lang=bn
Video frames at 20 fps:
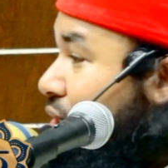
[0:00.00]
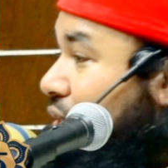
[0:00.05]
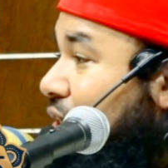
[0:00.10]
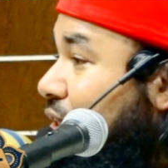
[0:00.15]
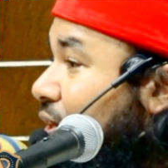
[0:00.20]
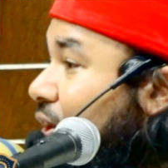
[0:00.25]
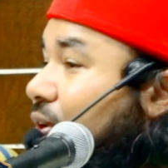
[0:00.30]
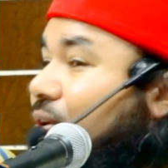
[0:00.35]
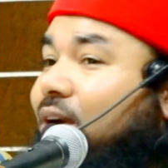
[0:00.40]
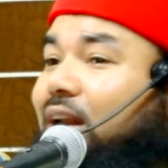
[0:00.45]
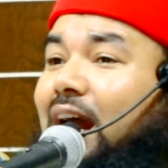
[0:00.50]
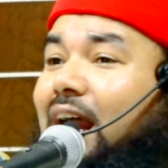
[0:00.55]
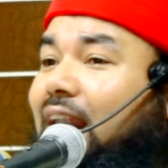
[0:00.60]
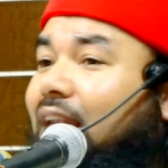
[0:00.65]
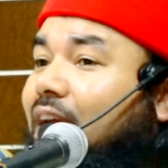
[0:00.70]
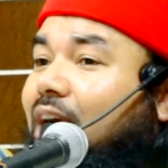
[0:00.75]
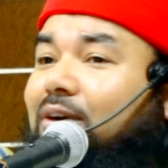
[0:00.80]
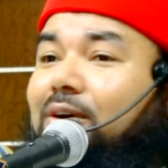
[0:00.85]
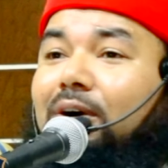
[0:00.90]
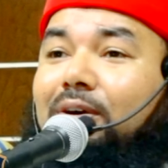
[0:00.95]
ছিন্ন করে
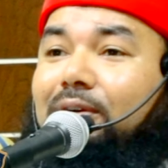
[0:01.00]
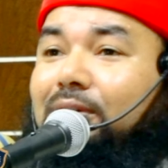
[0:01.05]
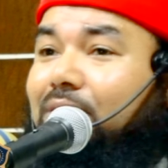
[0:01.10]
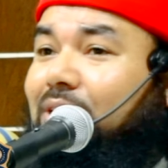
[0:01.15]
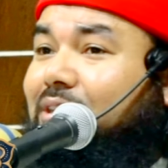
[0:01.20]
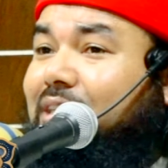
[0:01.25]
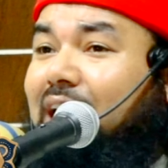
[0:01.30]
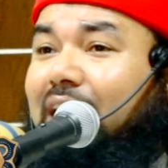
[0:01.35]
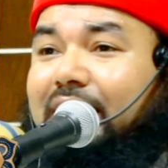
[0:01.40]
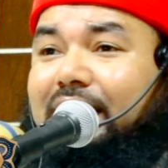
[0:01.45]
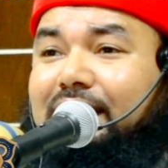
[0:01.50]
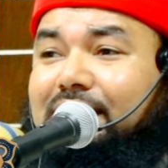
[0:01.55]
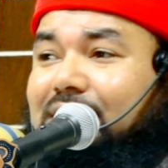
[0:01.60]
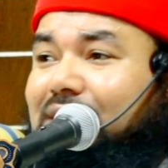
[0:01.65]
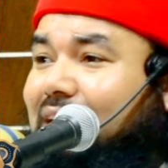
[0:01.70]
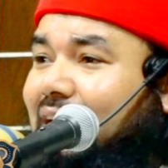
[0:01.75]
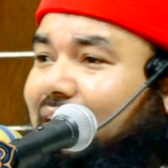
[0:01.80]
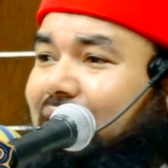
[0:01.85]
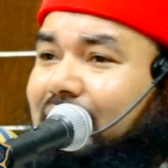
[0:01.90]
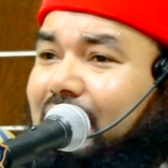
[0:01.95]
আল্লাহ কখনো তাকে
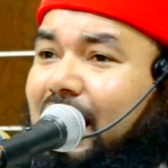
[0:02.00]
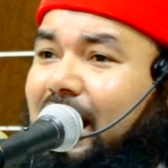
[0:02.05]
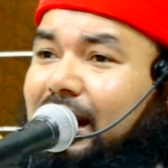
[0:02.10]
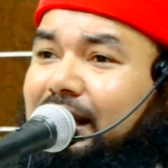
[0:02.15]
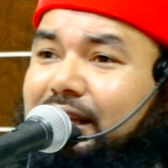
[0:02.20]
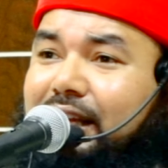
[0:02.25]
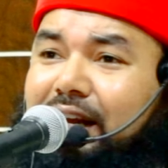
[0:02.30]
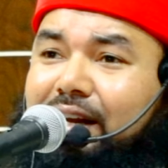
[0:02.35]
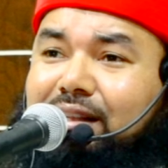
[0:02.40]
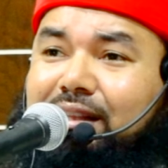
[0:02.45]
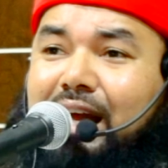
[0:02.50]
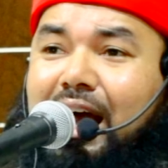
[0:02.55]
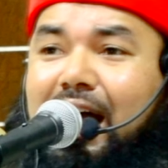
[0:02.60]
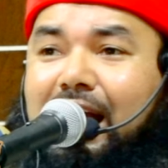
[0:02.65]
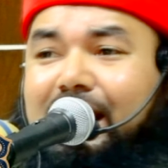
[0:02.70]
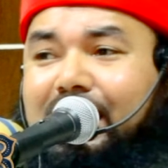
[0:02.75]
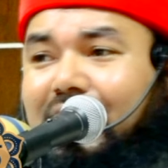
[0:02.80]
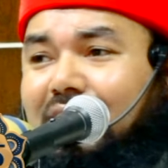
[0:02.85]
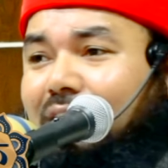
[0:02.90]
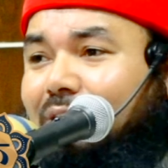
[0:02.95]
জান্নাতে
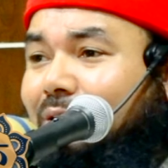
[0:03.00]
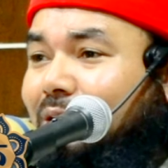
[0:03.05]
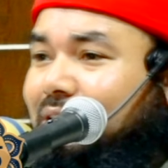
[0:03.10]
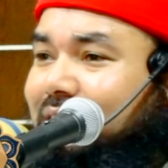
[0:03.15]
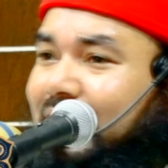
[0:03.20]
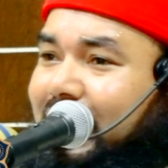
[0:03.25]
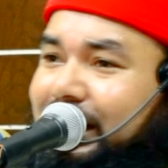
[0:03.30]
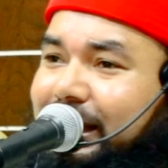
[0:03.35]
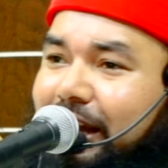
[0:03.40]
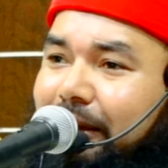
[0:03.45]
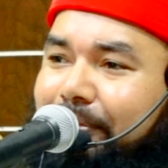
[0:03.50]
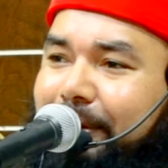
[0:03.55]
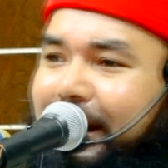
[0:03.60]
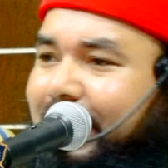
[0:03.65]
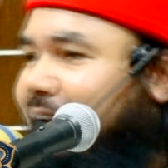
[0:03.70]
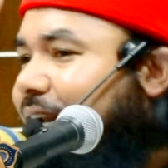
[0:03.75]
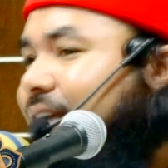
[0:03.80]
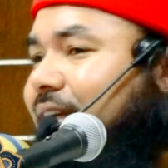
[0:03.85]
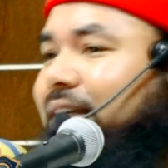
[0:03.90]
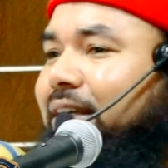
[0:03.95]
দাখিল হতে
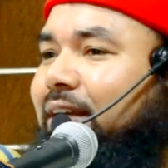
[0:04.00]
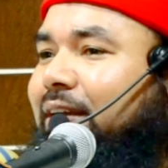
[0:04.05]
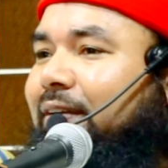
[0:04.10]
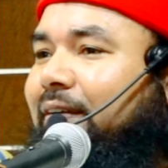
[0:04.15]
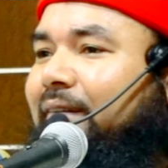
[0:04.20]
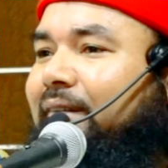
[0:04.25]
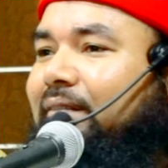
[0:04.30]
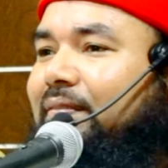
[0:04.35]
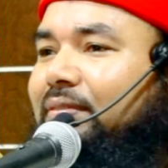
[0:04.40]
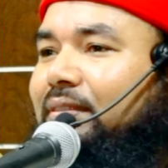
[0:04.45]
দেবেন না